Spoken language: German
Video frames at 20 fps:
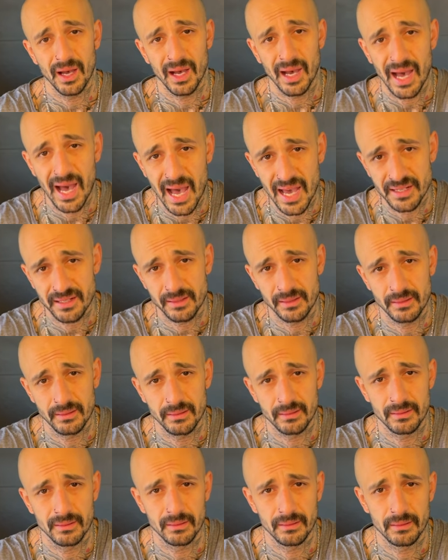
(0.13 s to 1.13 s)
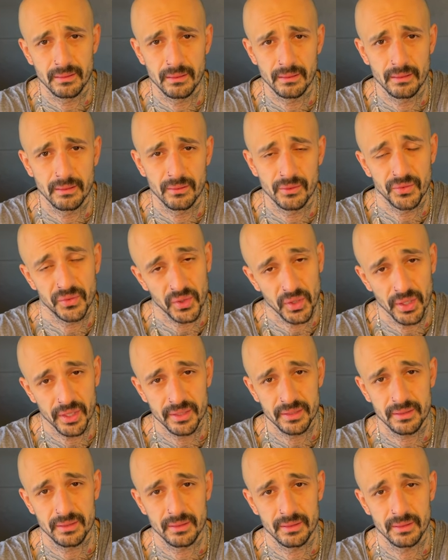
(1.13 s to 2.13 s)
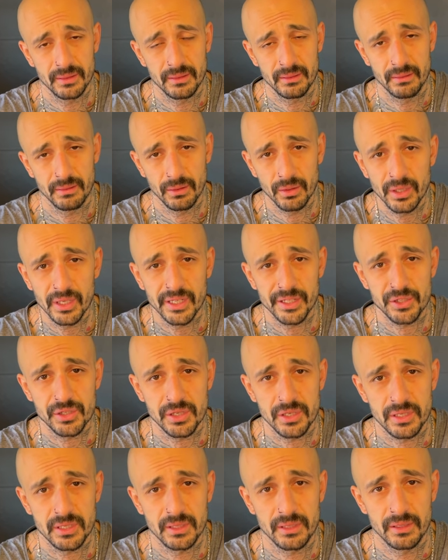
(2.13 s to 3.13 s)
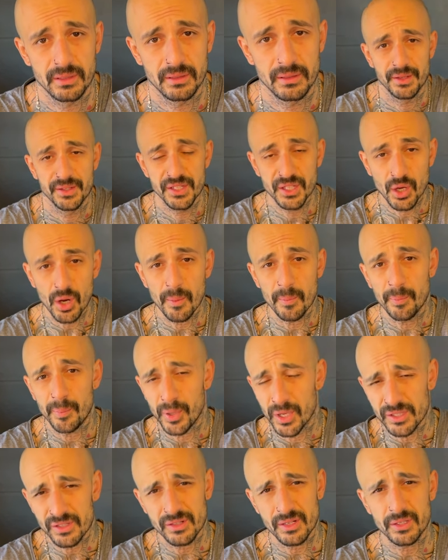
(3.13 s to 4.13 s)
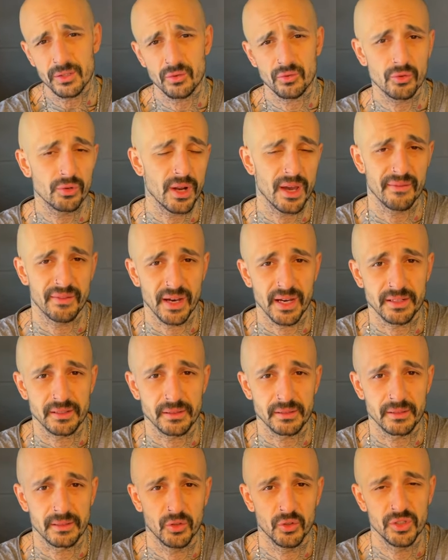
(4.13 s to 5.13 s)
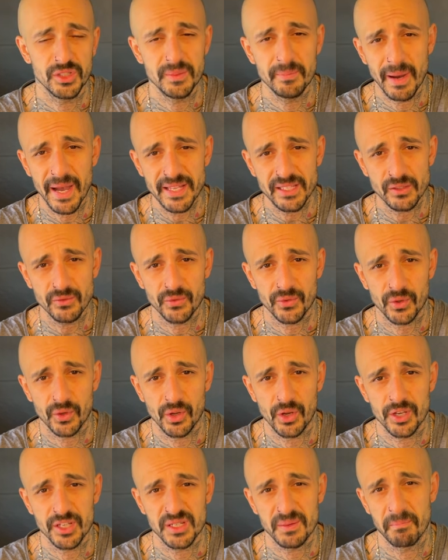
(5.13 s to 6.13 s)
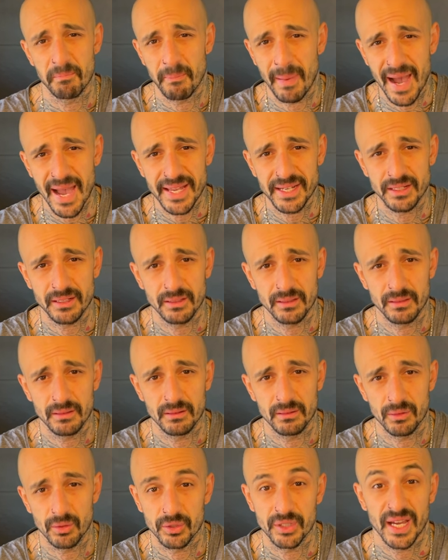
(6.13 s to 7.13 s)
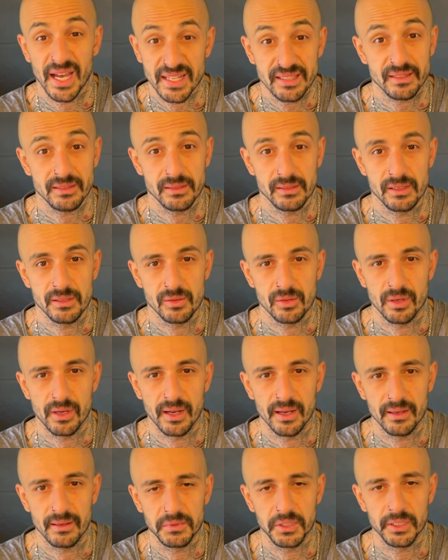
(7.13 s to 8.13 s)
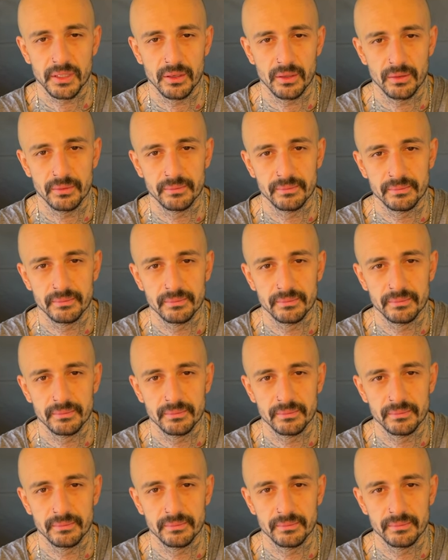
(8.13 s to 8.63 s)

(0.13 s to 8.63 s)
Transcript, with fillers: Hart, feucht und glitschig. Sie kommen plötzlich und unerwartet. Und die meisten von euch meiden und hassen sie sogar. Genau.